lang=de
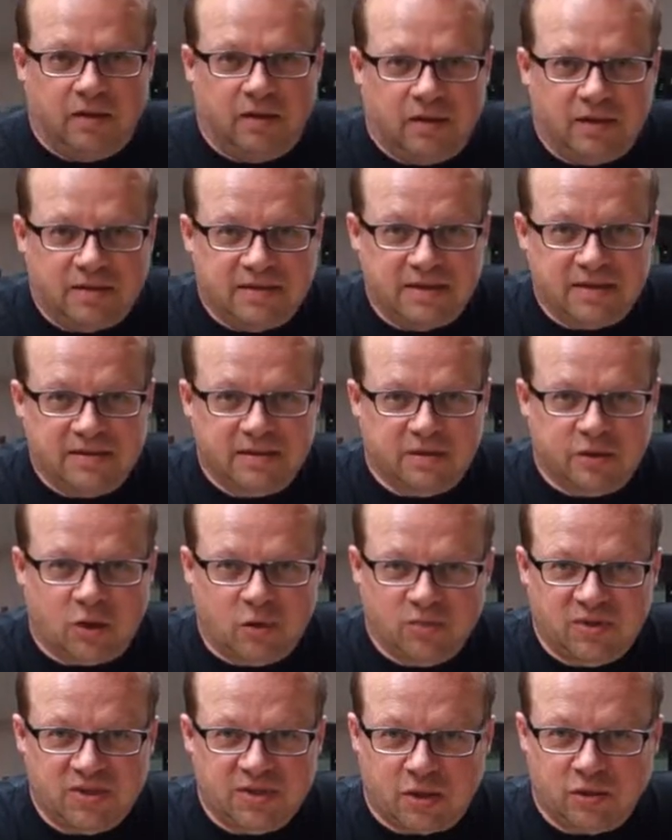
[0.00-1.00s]
Als erstes
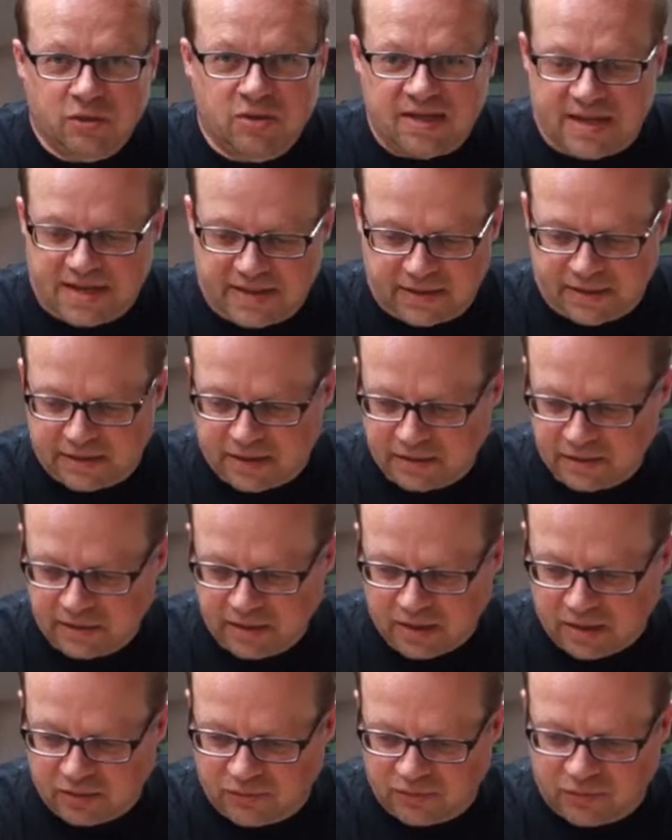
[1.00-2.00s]
kommt das Anzeichnen
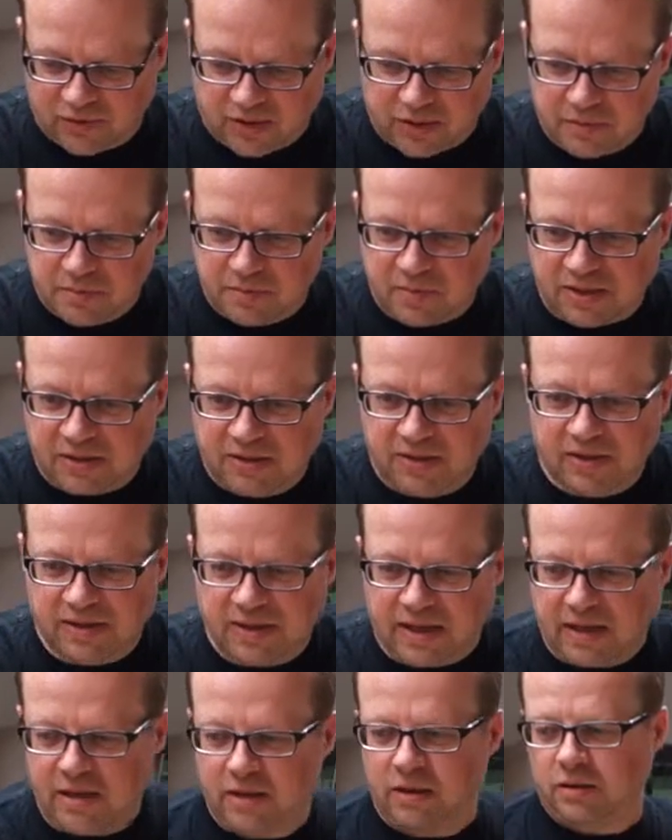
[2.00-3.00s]
auf dem
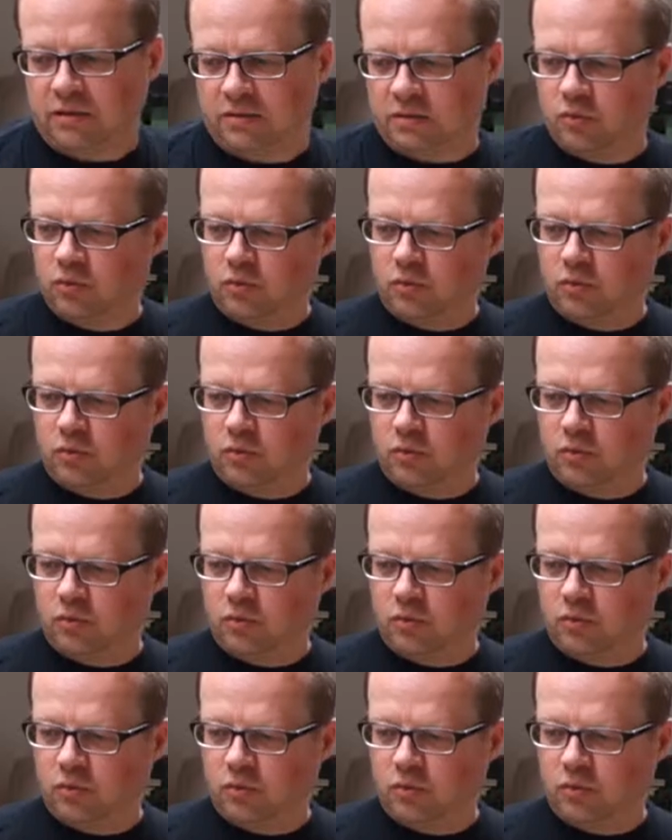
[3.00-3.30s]
Material.